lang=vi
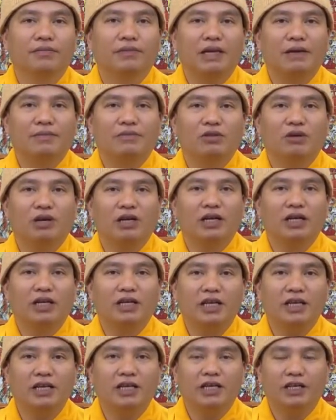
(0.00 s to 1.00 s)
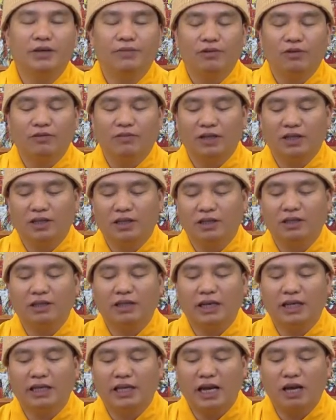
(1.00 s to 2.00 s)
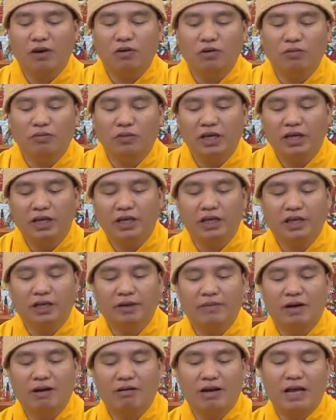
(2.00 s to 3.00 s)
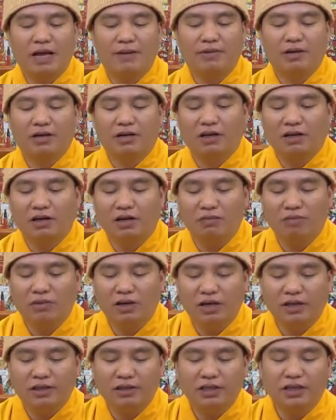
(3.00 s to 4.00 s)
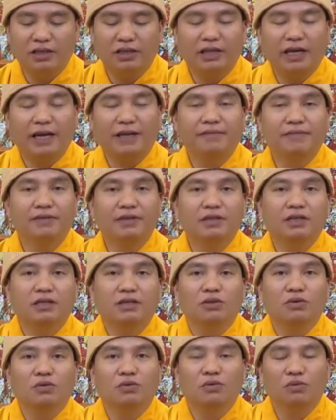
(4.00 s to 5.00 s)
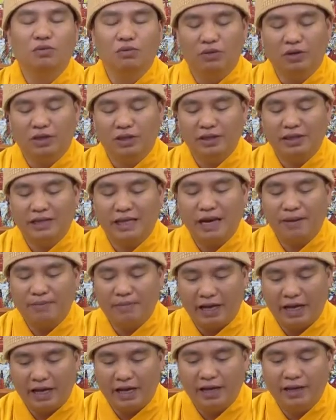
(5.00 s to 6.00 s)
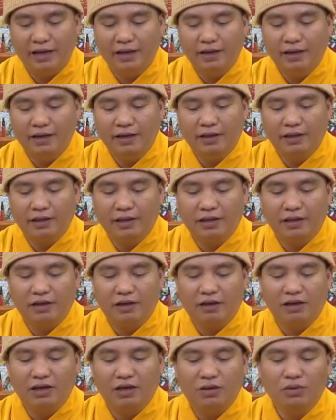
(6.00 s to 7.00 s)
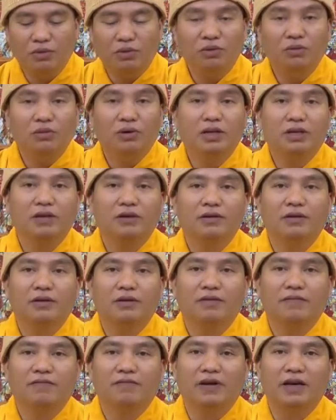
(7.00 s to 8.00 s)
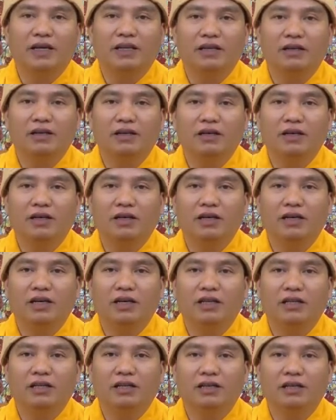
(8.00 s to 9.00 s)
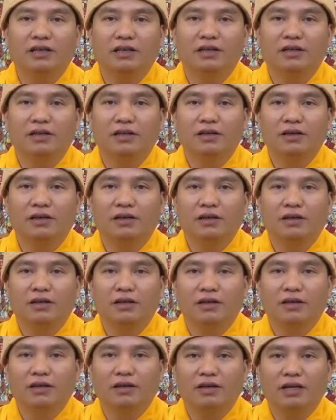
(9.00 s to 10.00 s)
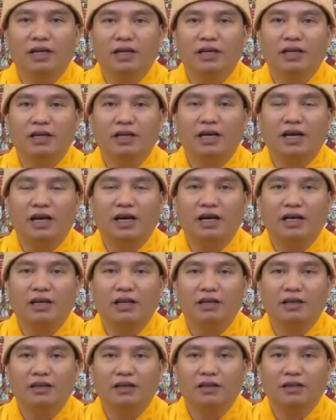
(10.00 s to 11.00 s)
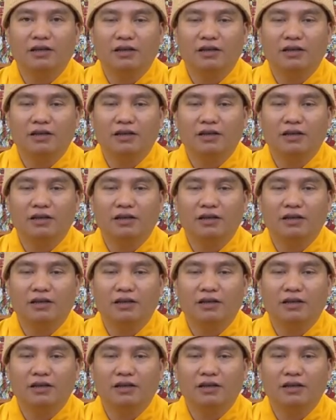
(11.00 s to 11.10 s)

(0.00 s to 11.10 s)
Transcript: làm tròn cái trách nhiệm của Phật tử tại gia của mình để báo đáp cái công ơn sinh thành và dưỡng dục của cha mẹ thì đó là luôn luôn phải nhớ nghĩ đến gì? Đến cái